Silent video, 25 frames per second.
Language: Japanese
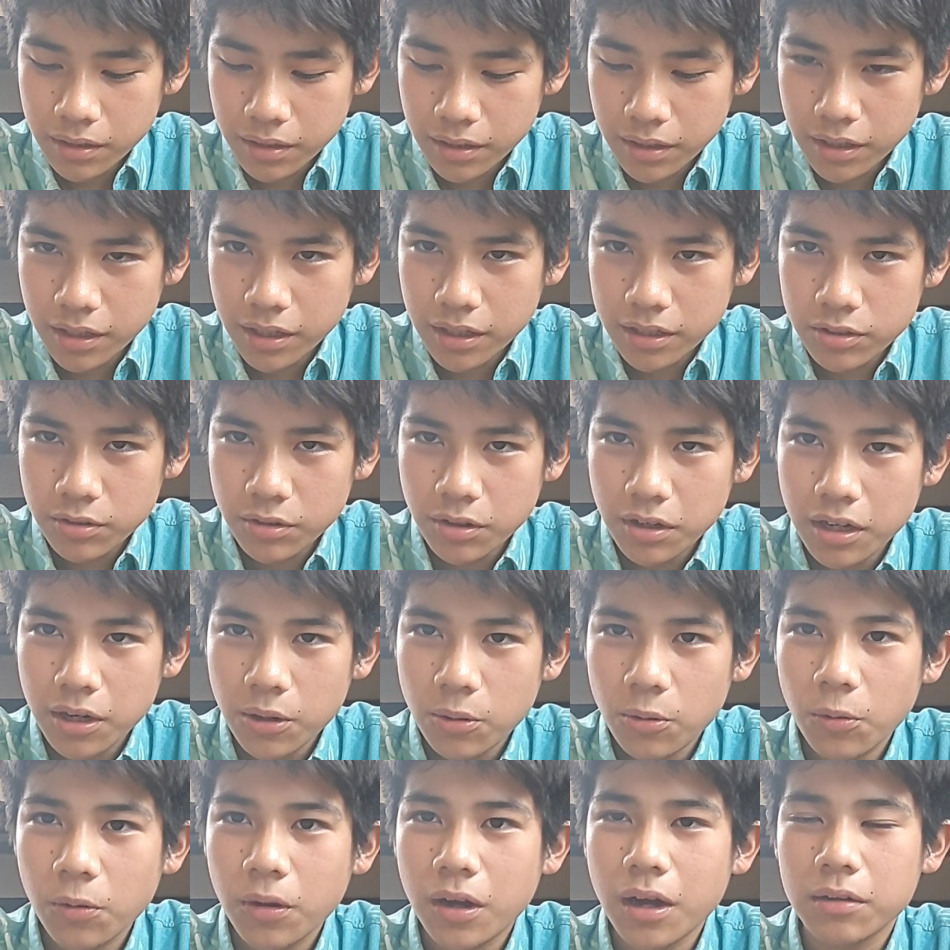えそれか
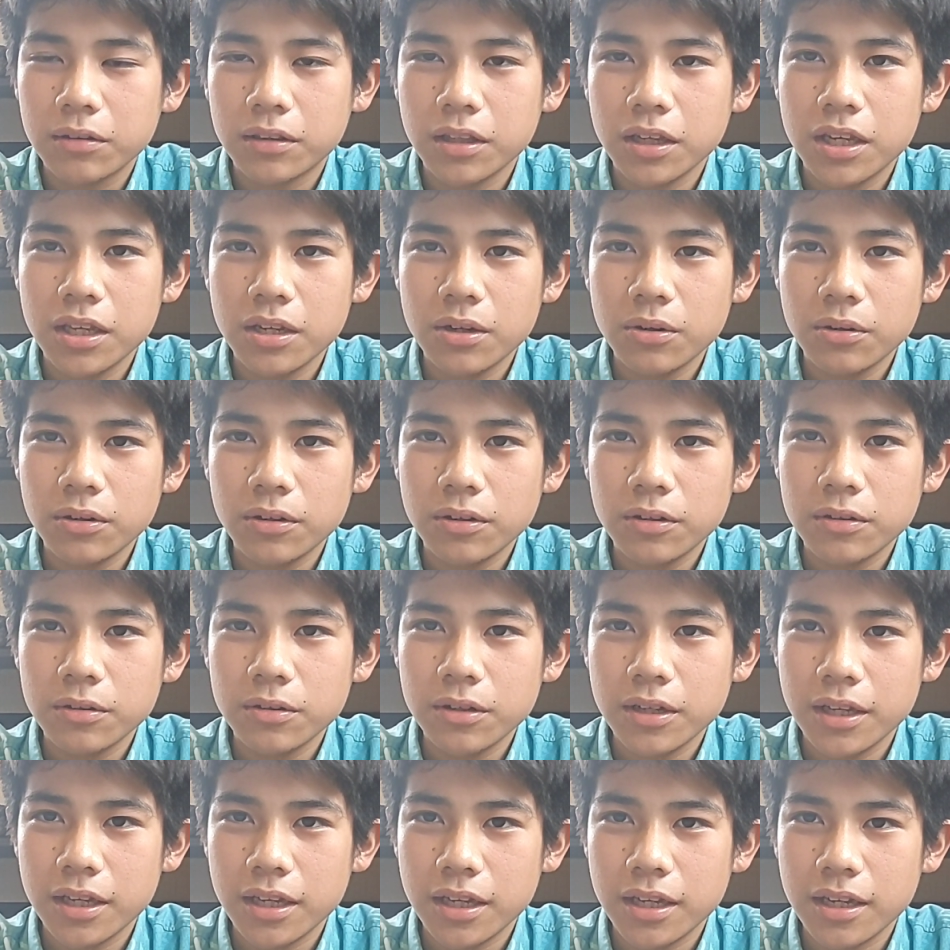ら本格的な、
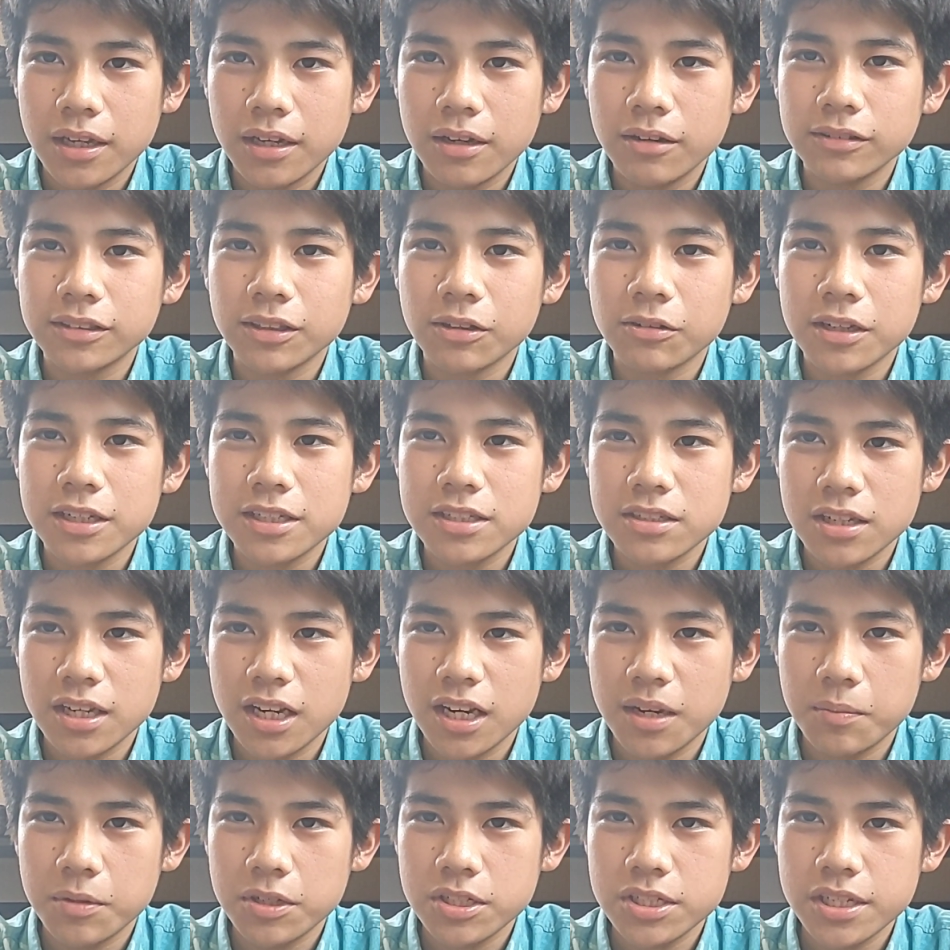え歌のレッスンに
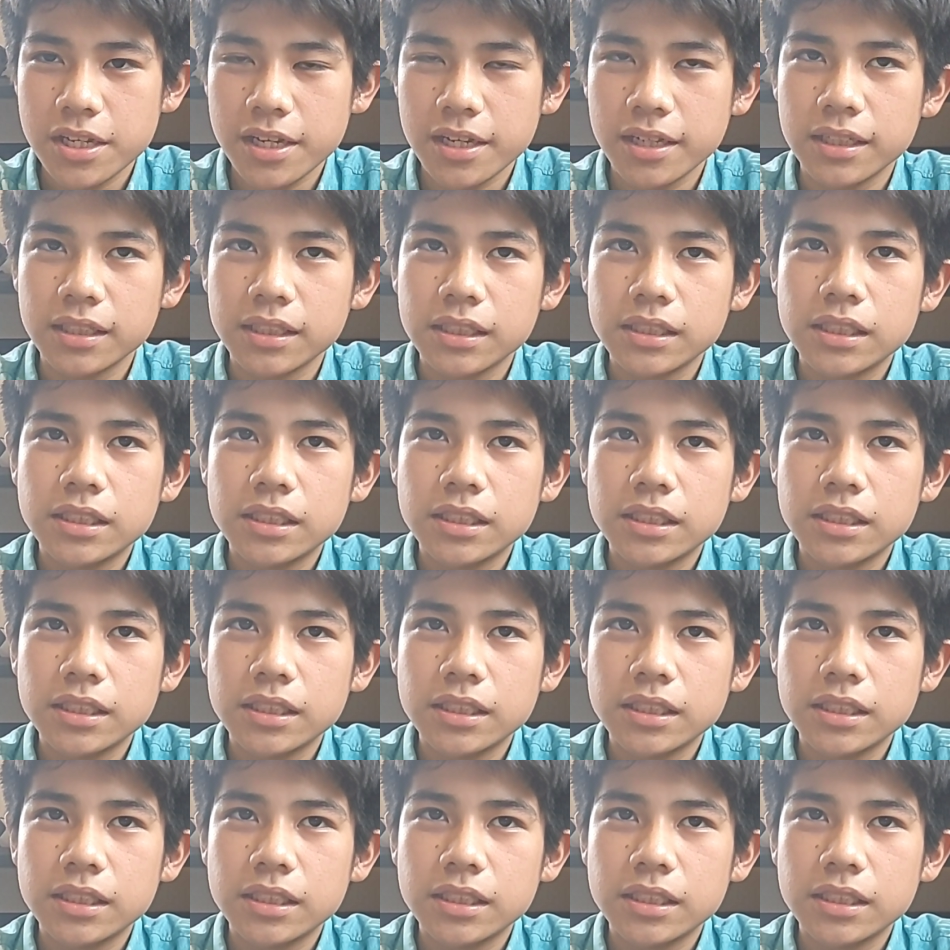なりまして、